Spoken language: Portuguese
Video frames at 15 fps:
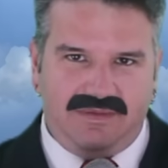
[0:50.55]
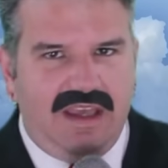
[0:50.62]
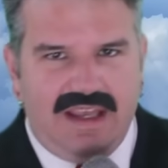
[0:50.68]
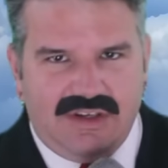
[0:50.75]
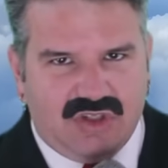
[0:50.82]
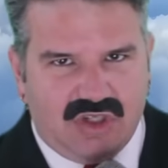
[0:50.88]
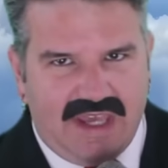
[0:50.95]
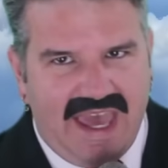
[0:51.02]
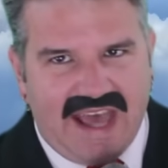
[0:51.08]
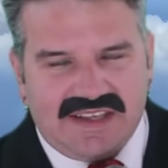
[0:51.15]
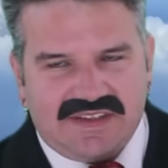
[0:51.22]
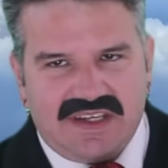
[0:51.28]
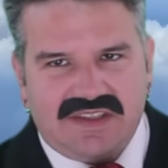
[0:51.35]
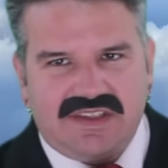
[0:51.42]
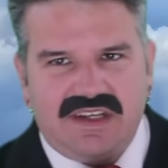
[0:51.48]

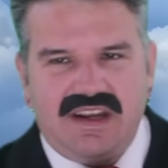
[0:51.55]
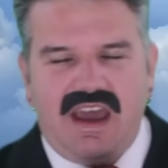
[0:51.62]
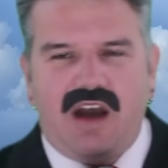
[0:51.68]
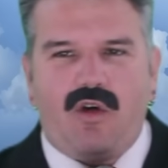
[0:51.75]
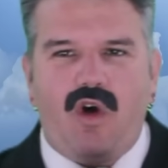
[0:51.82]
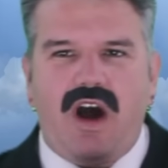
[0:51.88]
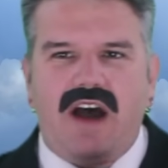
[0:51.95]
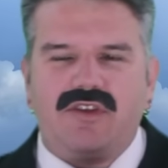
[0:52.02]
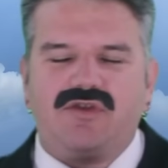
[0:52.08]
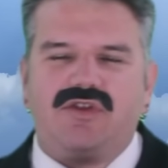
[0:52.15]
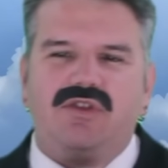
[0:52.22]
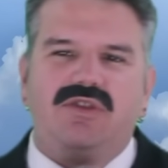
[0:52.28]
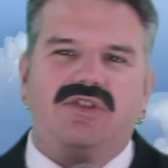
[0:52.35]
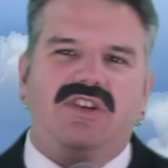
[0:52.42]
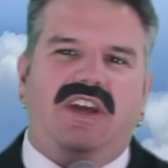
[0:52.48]
Esquece esse
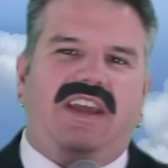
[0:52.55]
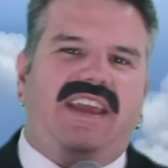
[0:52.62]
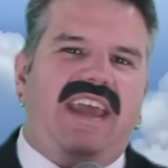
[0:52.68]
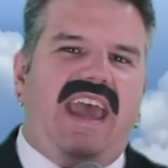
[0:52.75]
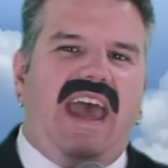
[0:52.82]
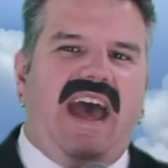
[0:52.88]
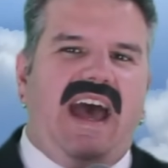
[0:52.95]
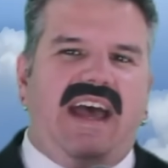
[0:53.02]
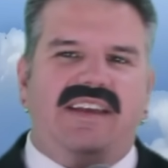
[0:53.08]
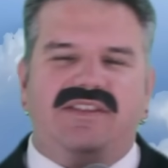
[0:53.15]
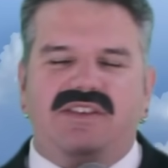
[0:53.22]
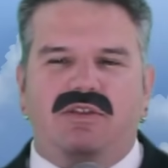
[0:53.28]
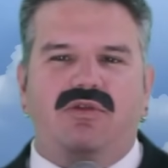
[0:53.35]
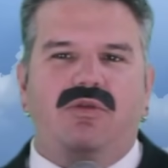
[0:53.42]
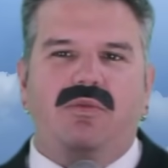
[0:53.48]
negócio de
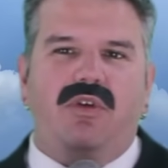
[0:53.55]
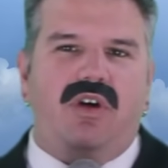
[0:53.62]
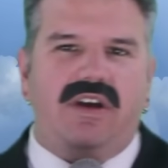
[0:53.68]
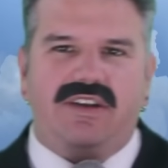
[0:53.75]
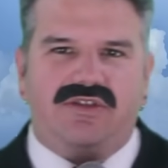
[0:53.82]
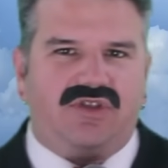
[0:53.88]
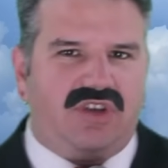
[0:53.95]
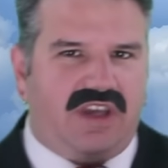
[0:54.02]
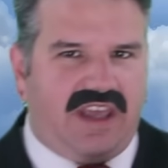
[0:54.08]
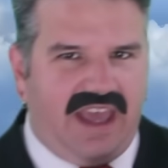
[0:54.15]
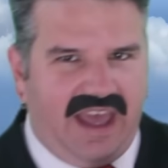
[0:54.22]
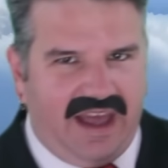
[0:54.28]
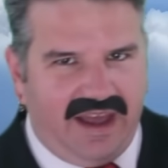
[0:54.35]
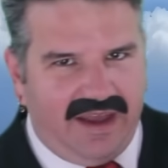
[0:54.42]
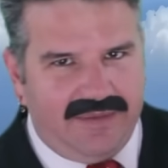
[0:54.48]
guerras e rumores de
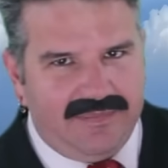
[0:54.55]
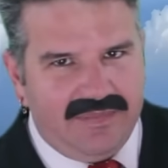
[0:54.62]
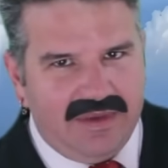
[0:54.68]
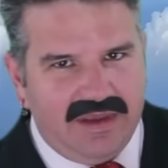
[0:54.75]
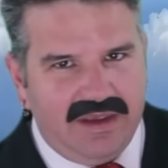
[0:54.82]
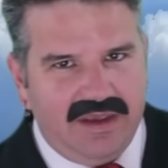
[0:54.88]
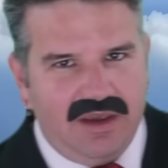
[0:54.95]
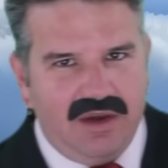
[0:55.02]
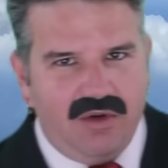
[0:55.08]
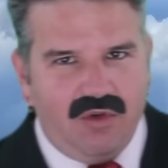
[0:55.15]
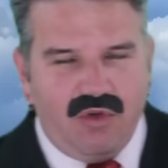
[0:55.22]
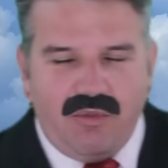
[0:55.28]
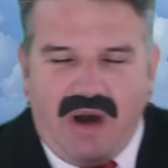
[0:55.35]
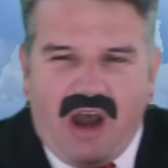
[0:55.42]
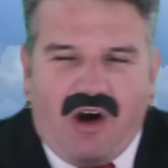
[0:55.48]
guerra.
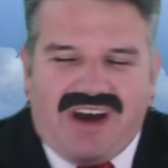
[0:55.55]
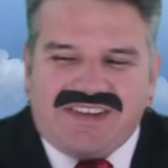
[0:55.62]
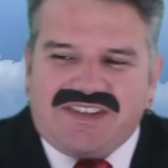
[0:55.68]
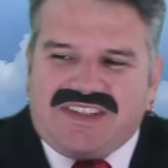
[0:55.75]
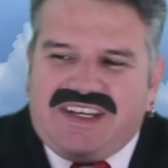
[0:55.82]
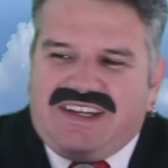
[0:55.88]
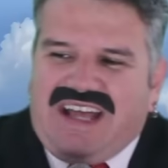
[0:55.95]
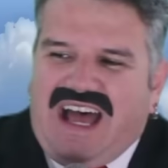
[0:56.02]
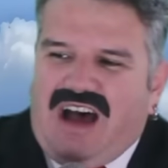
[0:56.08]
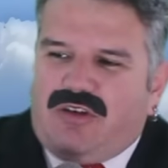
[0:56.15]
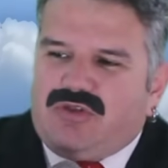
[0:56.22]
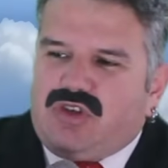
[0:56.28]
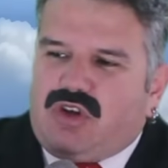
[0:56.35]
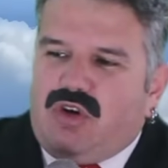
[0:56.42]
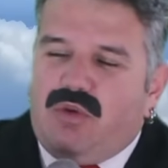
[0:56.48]
O maior
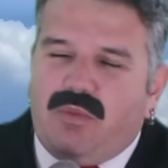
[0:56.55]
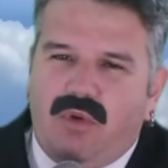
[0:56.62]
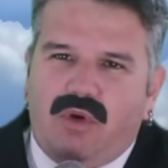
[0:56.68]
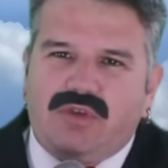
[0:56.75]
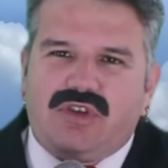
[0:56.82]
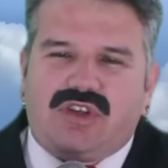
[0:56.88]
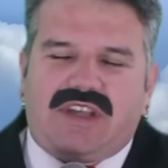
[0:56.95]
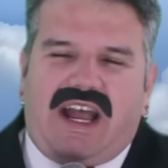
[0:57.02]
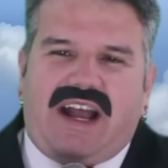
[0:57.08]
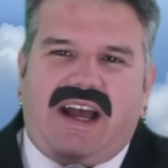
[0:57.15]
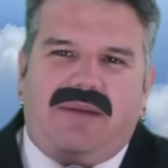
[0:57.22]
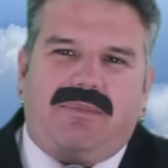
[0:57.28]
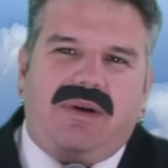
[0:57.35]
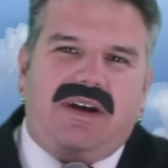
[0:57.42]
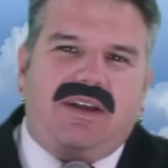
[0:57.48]
sinal de que o mundo está
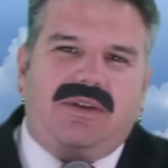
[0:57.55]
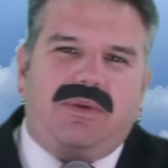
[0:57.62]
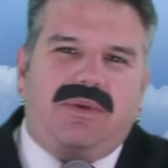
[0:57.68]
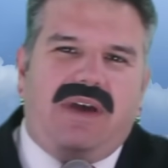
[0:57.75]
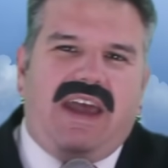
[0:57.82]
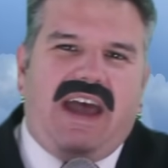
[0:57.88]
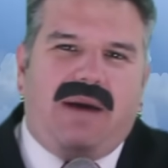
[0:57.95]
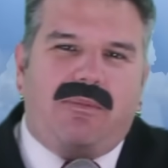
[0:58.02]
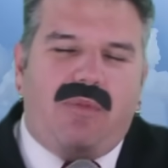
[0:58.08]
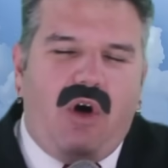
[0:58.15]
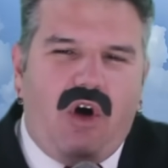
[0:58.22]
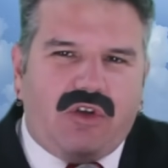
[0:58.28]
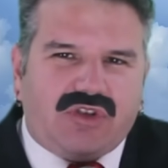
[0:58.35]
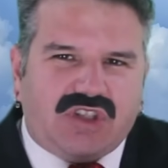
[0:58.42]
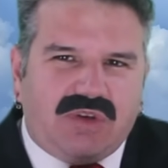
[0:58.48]
acabando é a
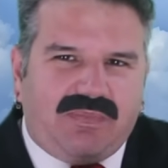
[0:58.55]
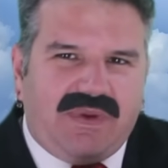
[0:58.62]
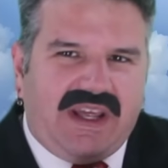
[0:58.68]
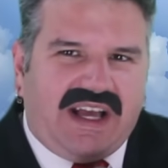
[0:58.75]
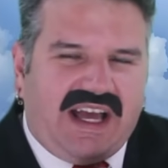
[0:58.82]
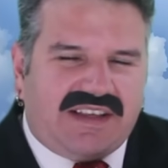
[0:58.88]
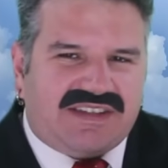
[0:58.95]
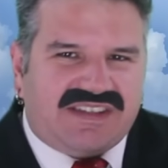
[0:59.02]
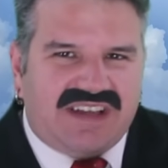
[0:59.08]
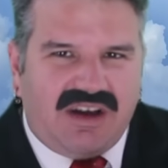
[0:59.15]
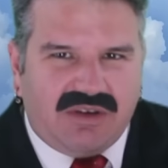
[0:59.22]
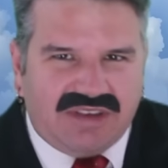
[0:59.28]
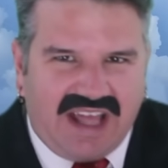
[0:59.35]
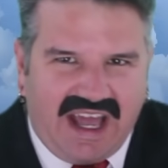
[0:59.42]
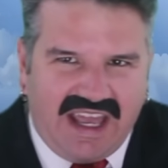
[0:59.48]

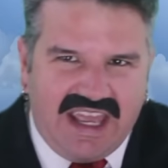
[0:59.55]
multiplicação da